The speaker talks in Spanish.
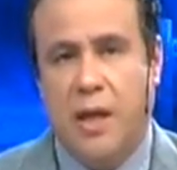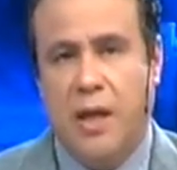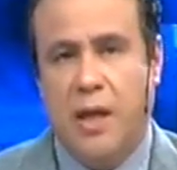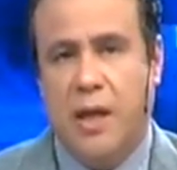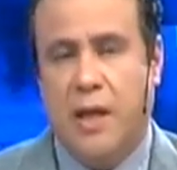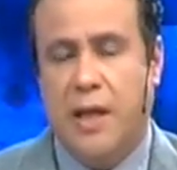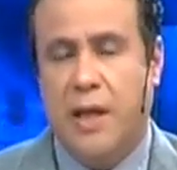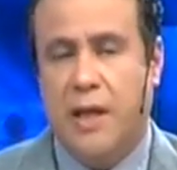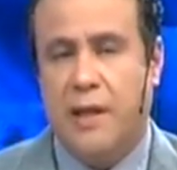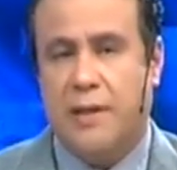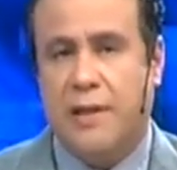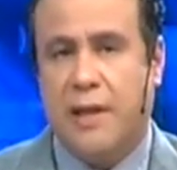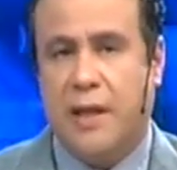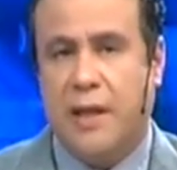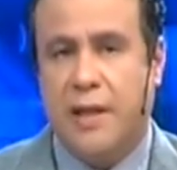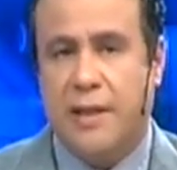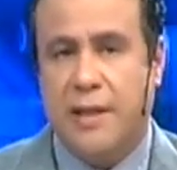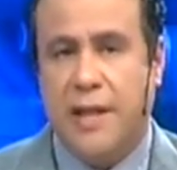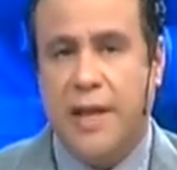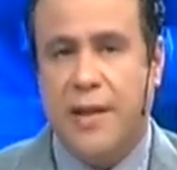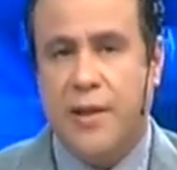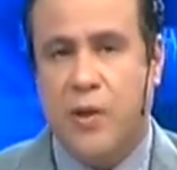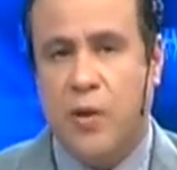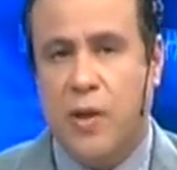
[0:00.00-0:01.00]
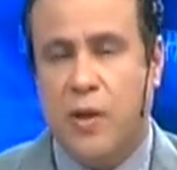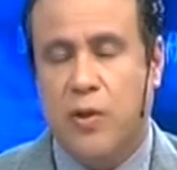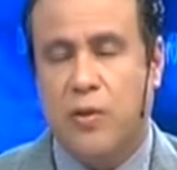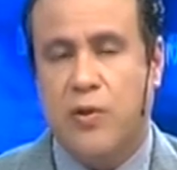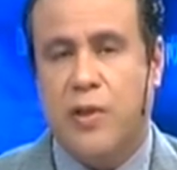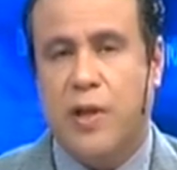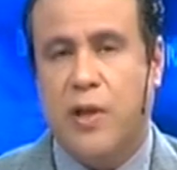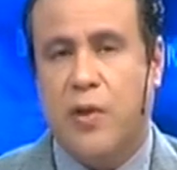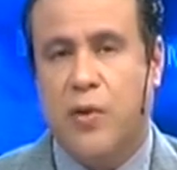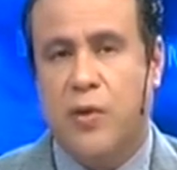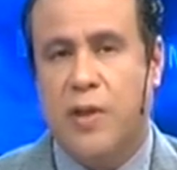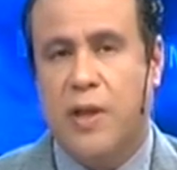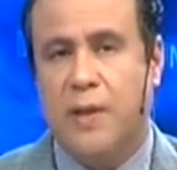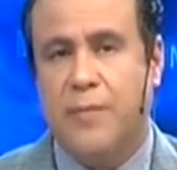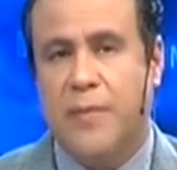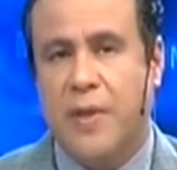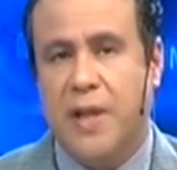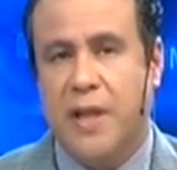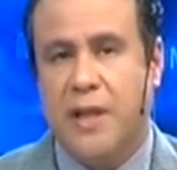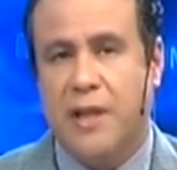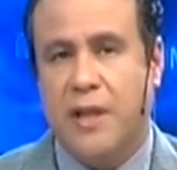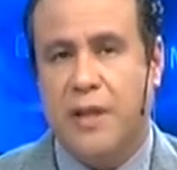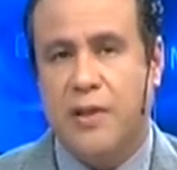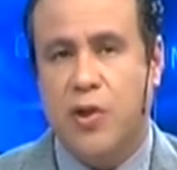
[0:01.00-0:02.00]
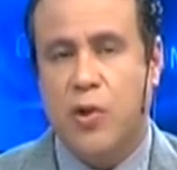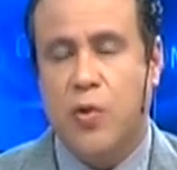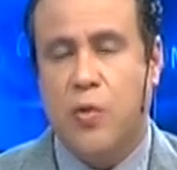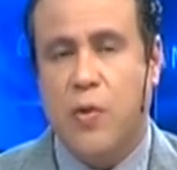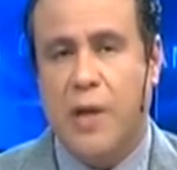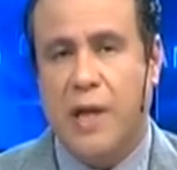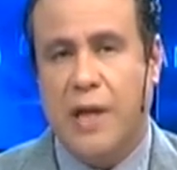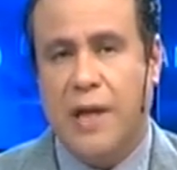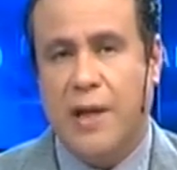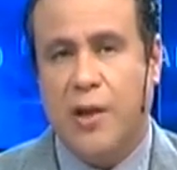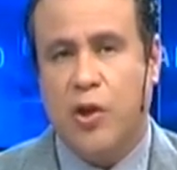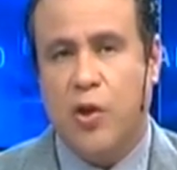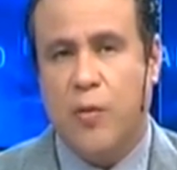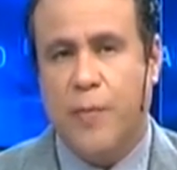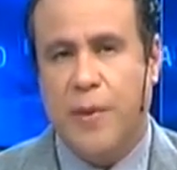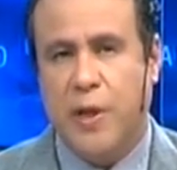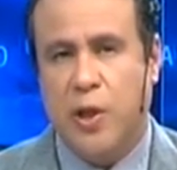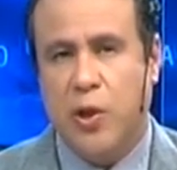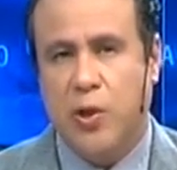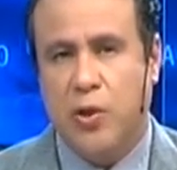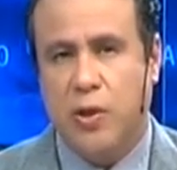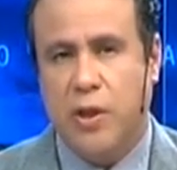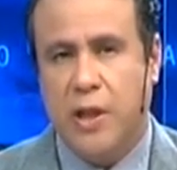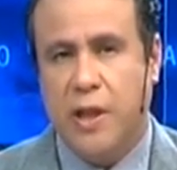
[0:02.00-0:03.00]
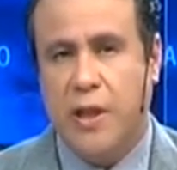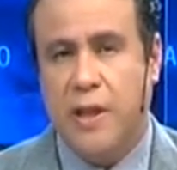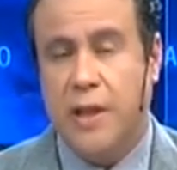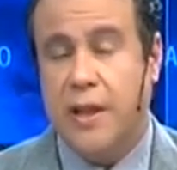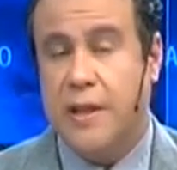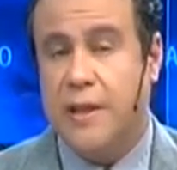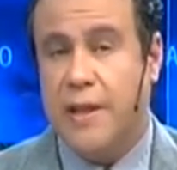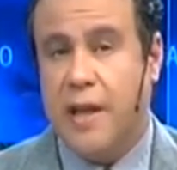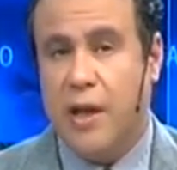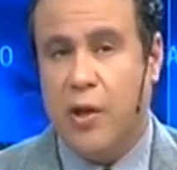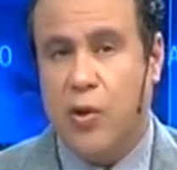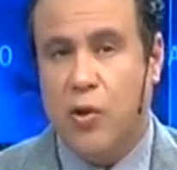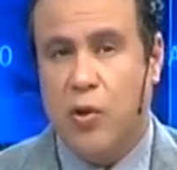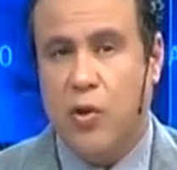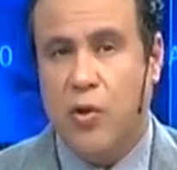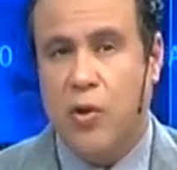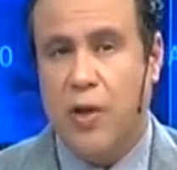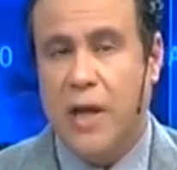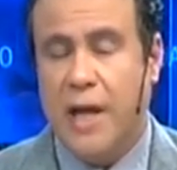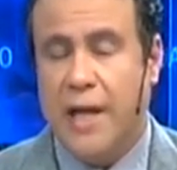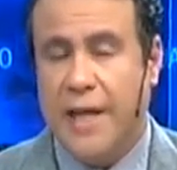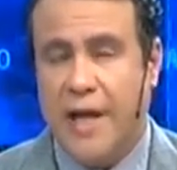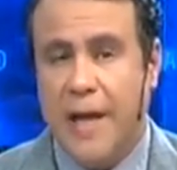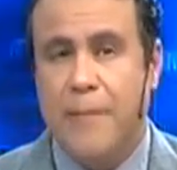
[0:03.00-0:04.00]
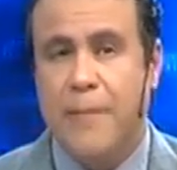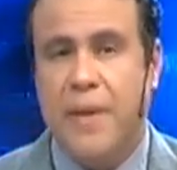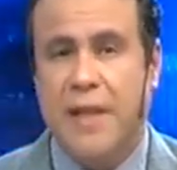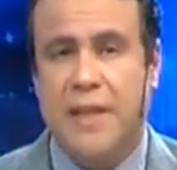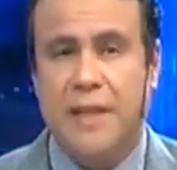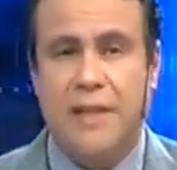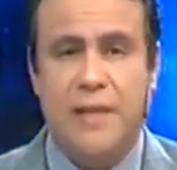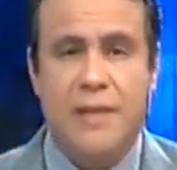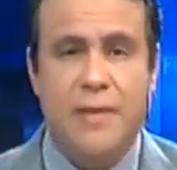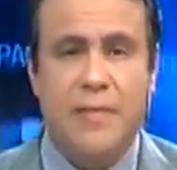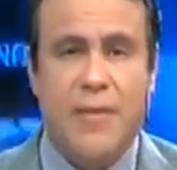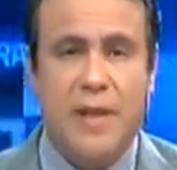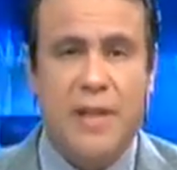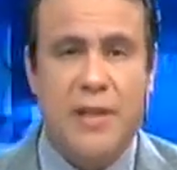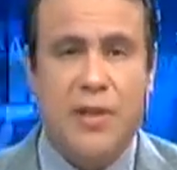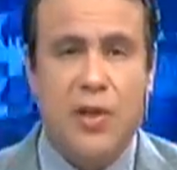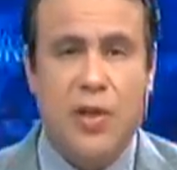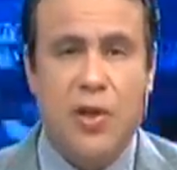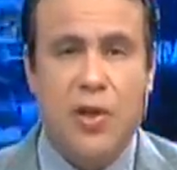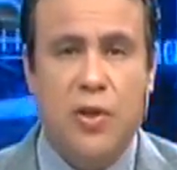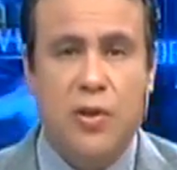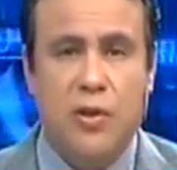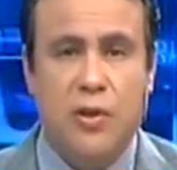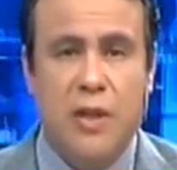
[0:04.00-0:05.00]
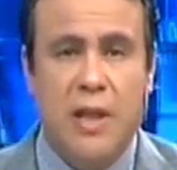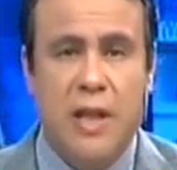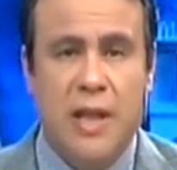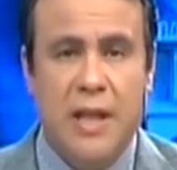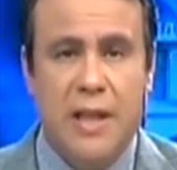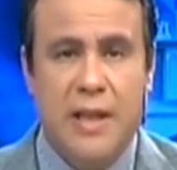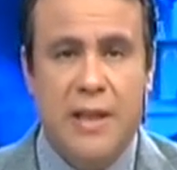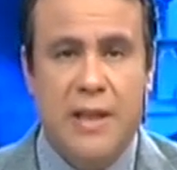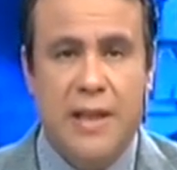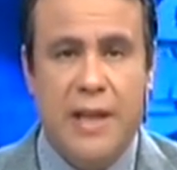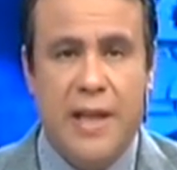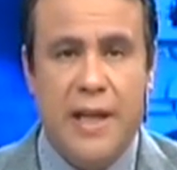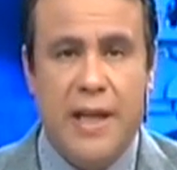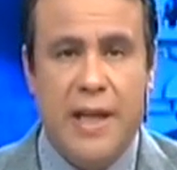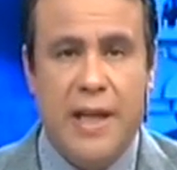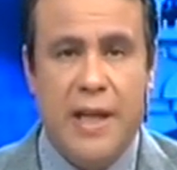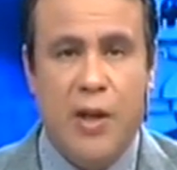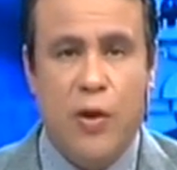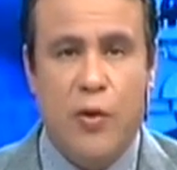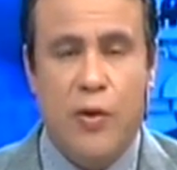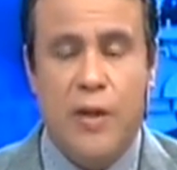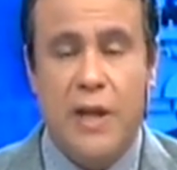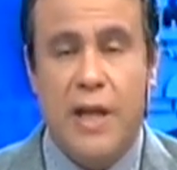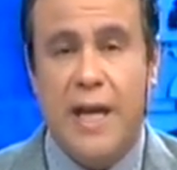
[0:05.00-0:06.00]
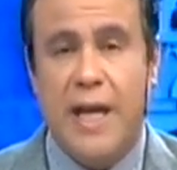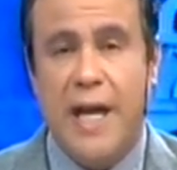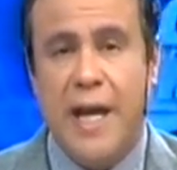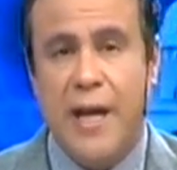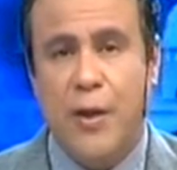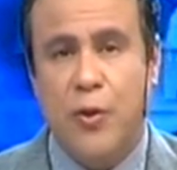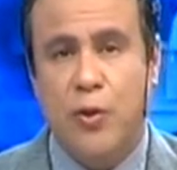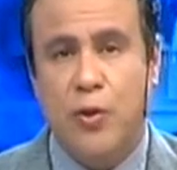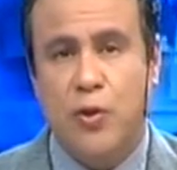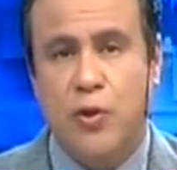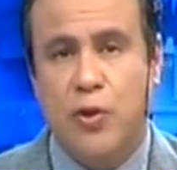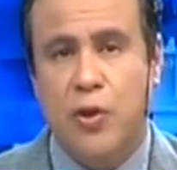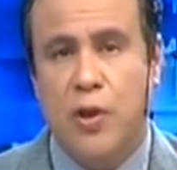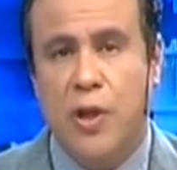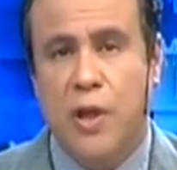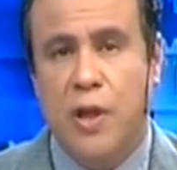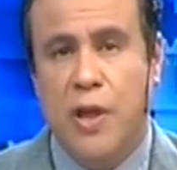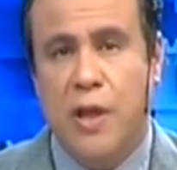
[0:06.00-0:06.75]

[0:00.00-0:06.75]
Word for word: El secretario del Consejo de Administración, Juan Carlos Perotti, destacó la gran participación de los delegados,